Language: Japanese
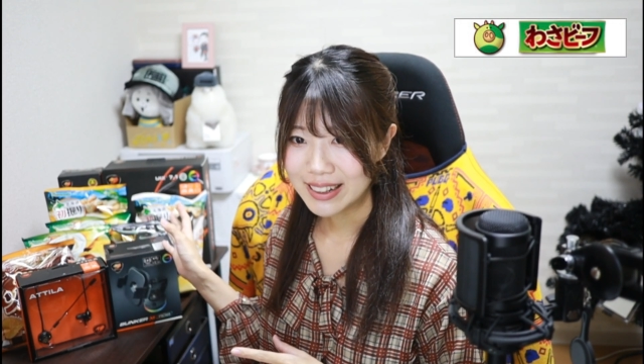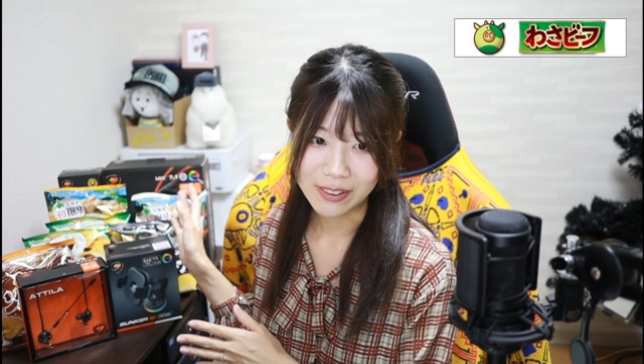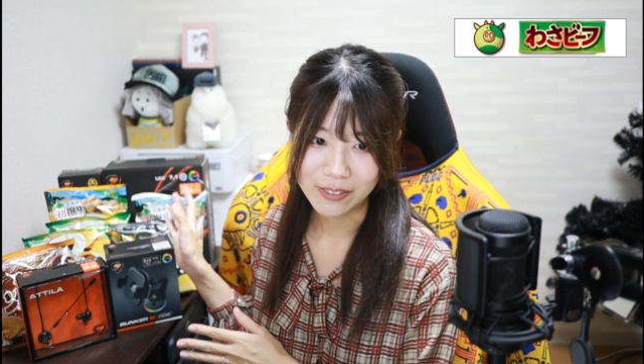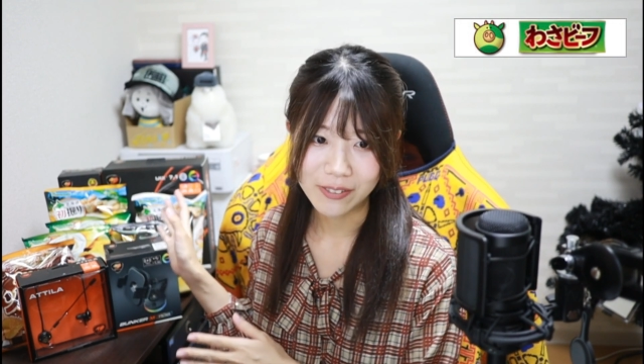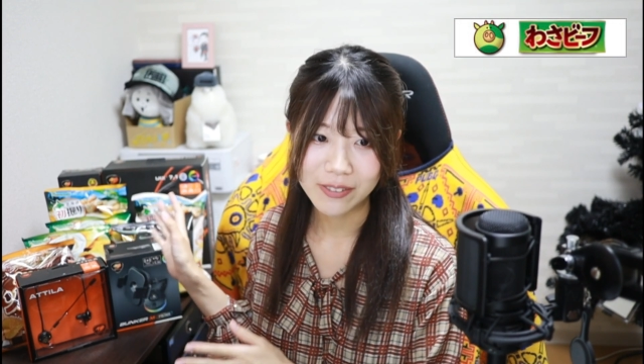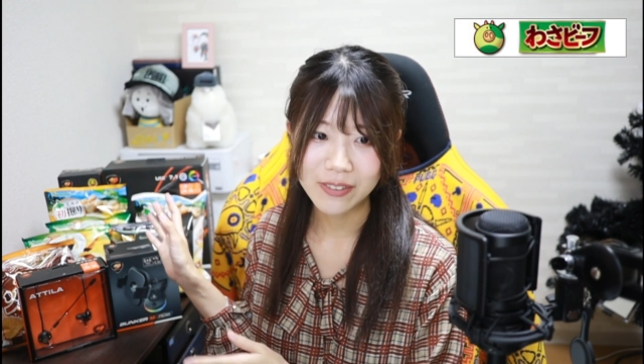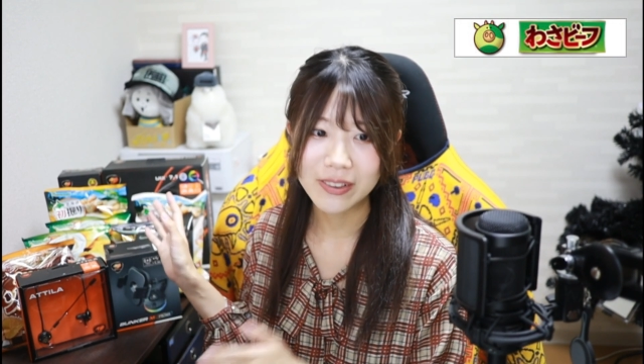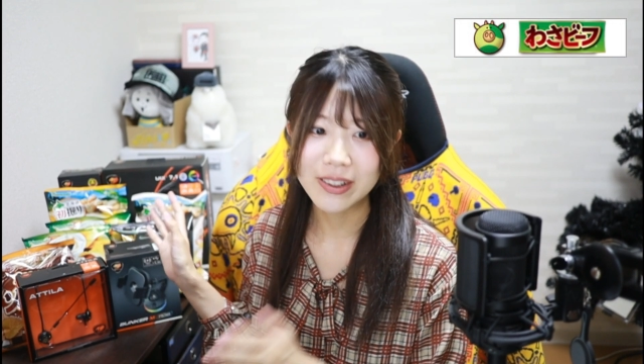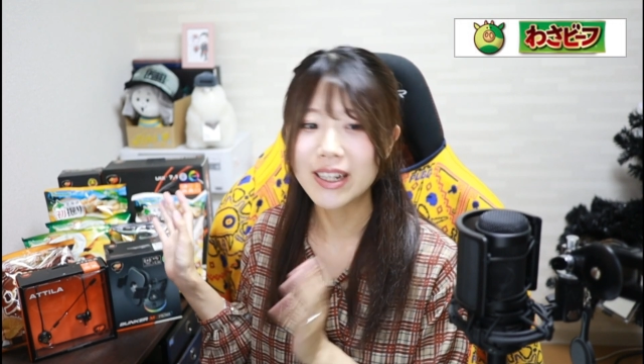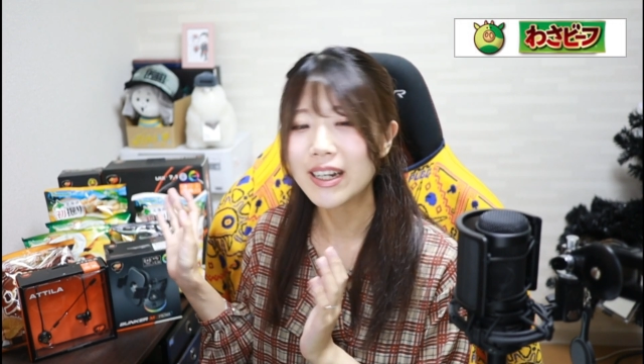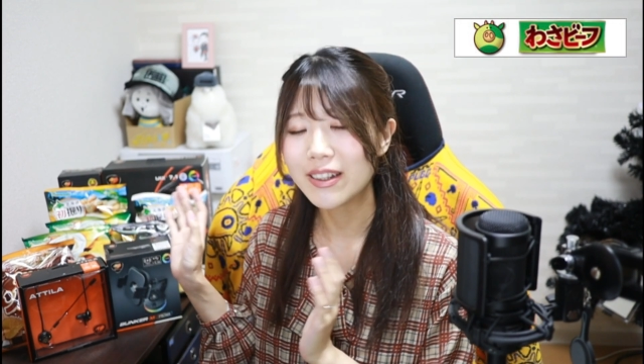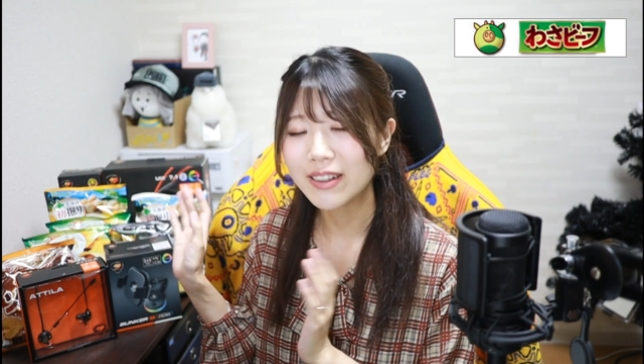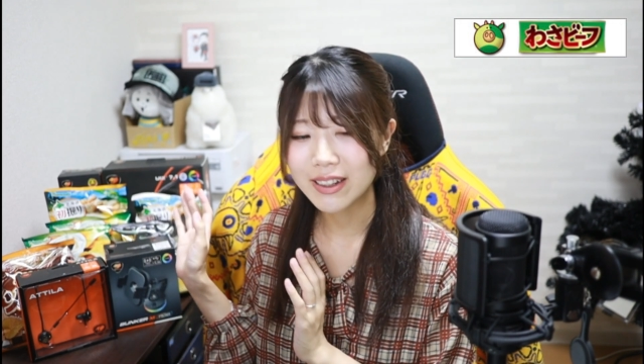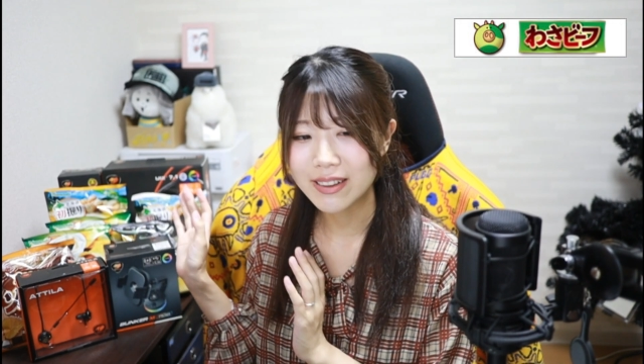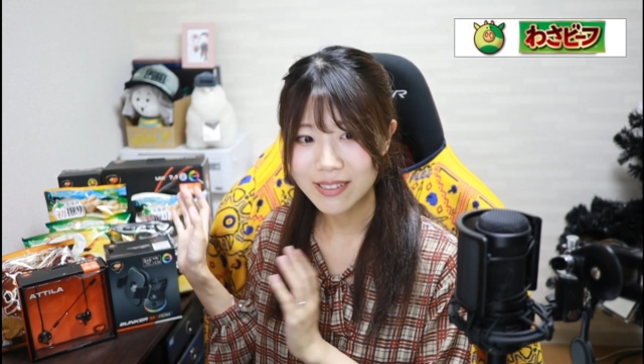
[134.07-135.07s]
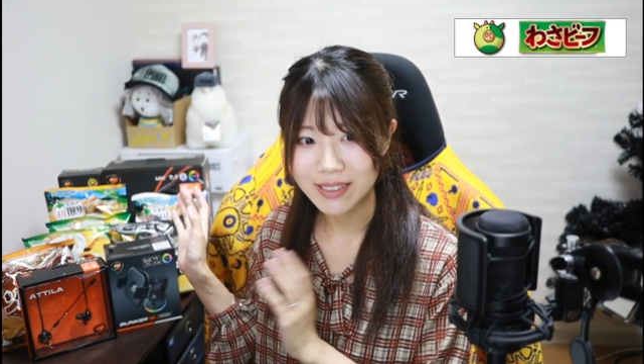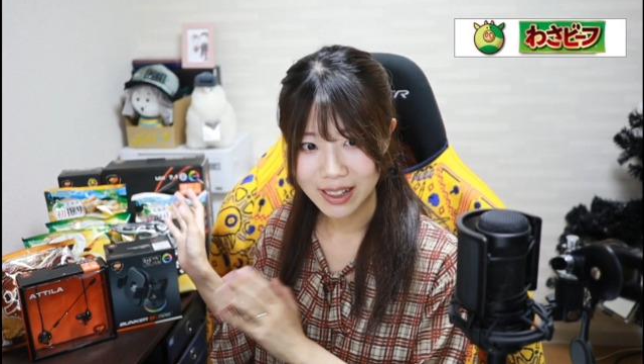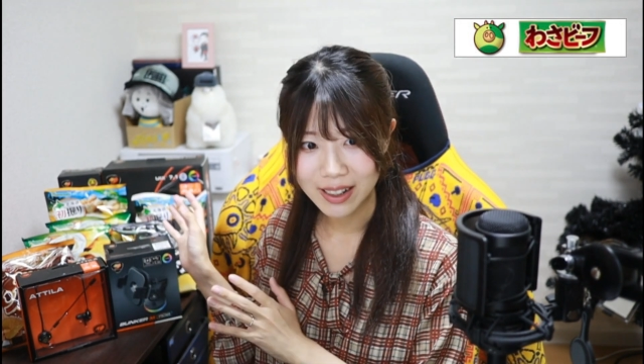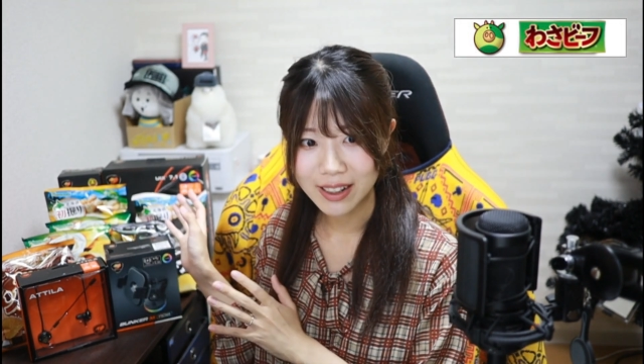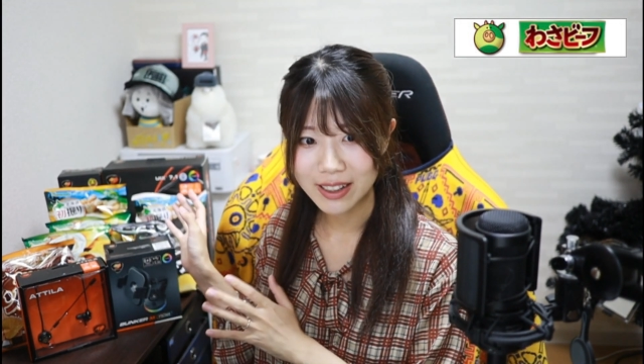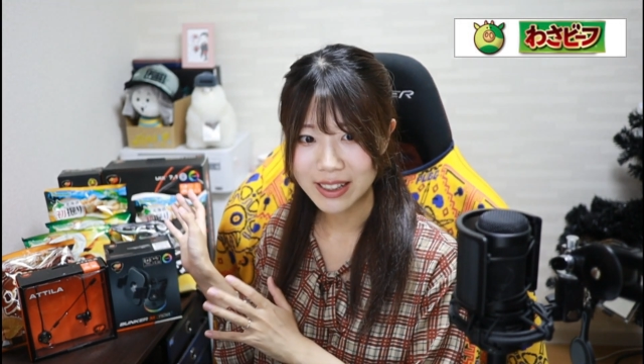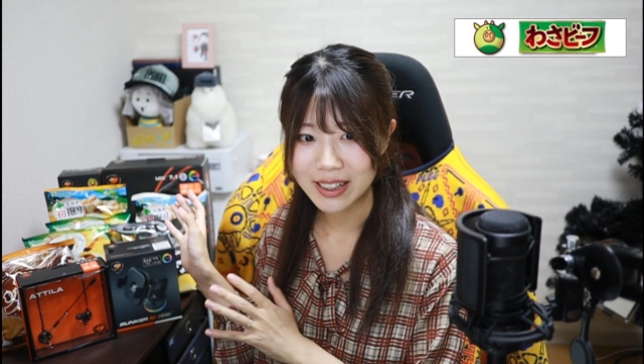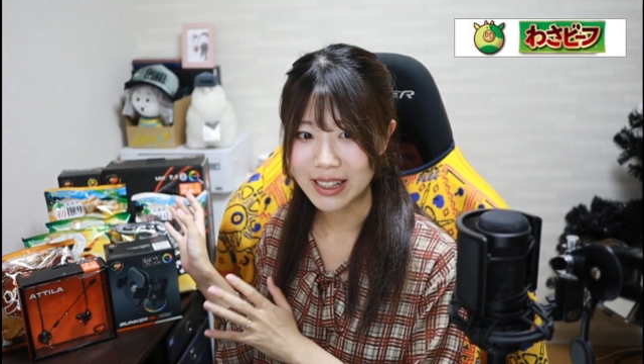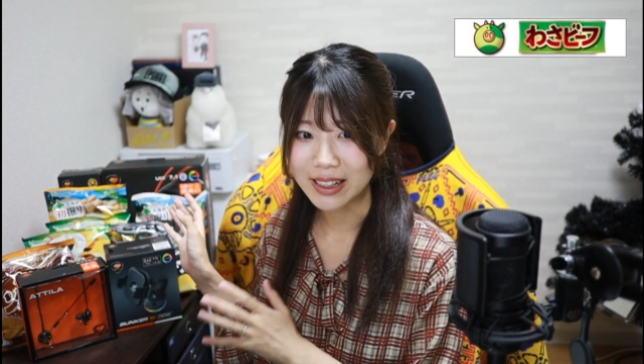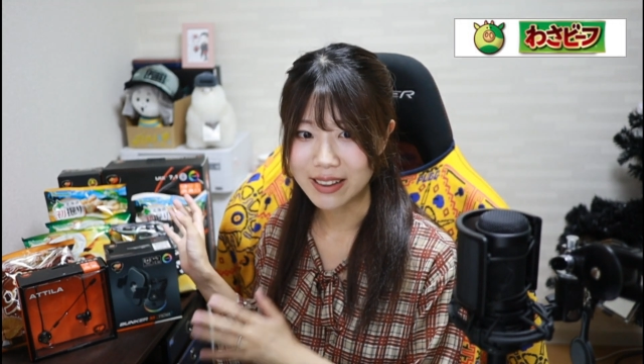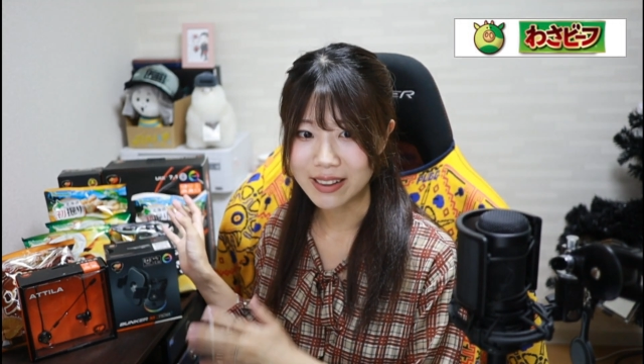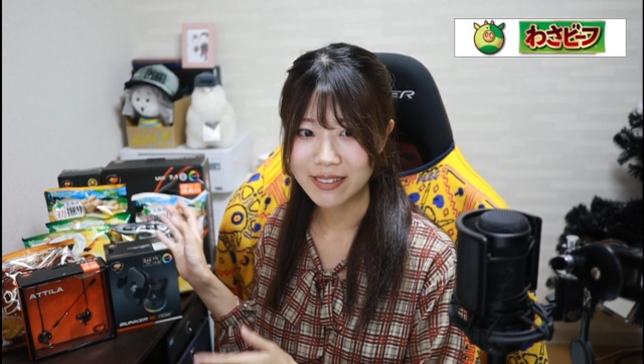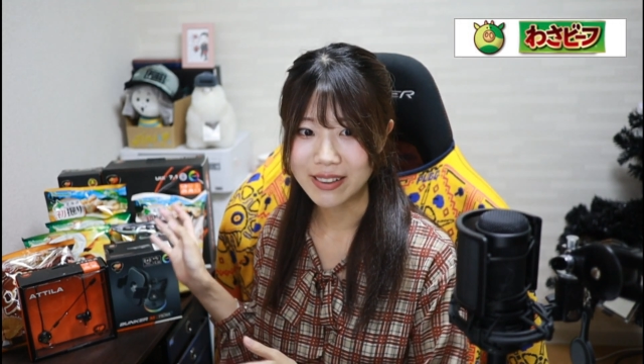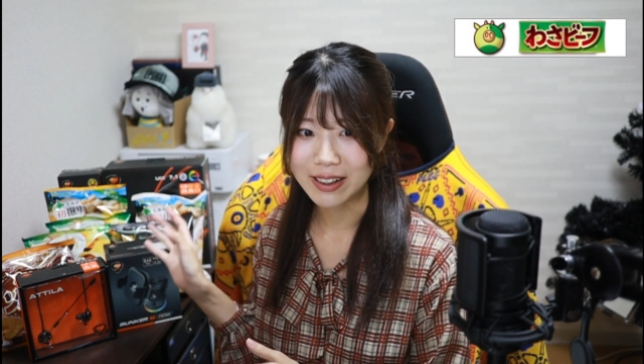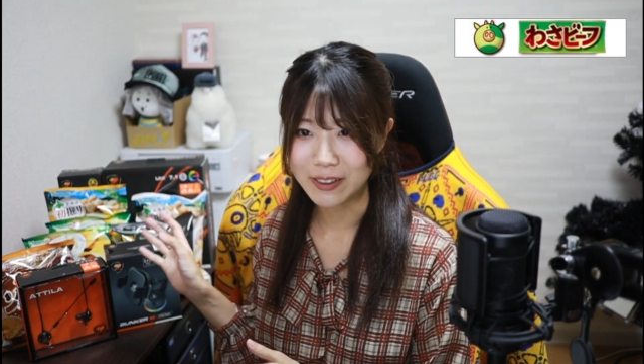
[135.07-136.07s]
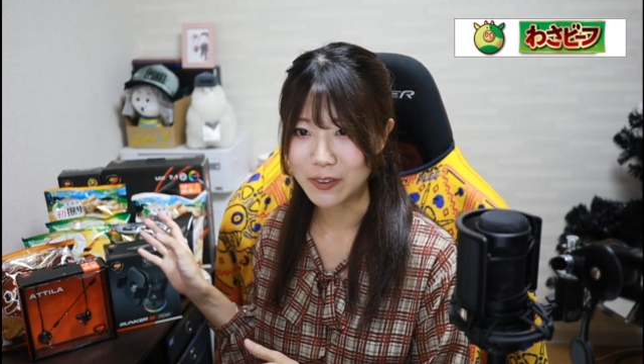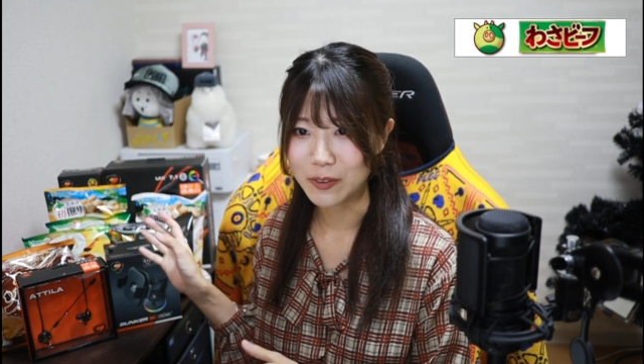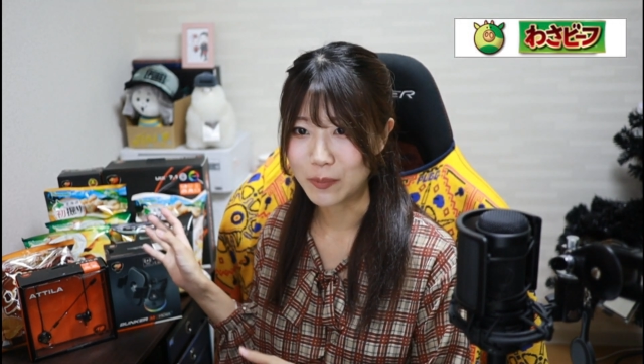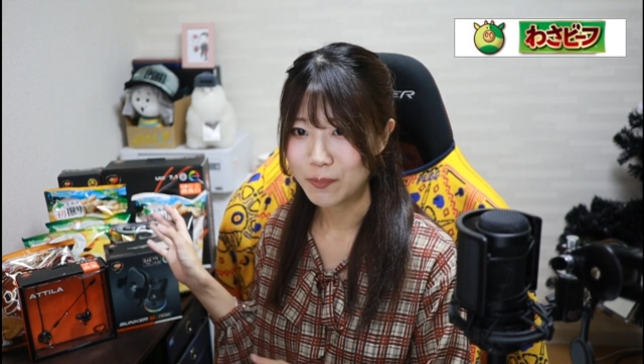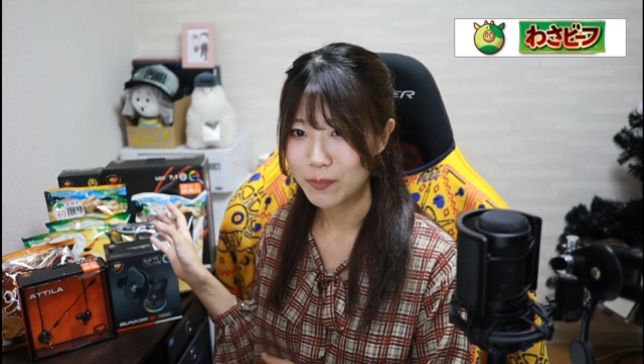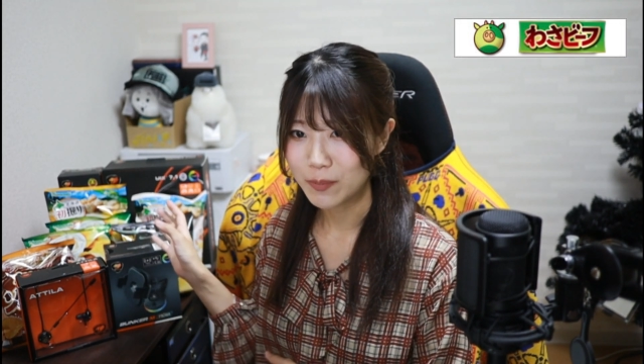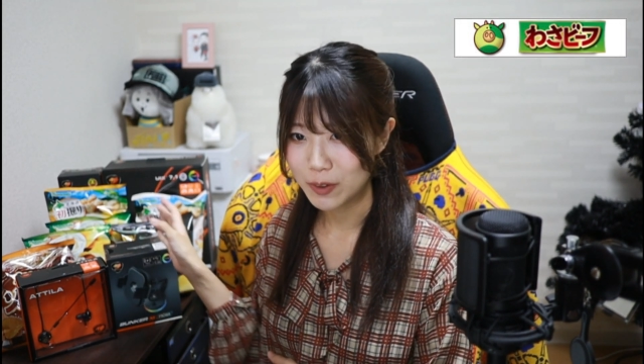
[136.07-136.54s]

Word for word: 王道以外のやつが入ってたんですけど、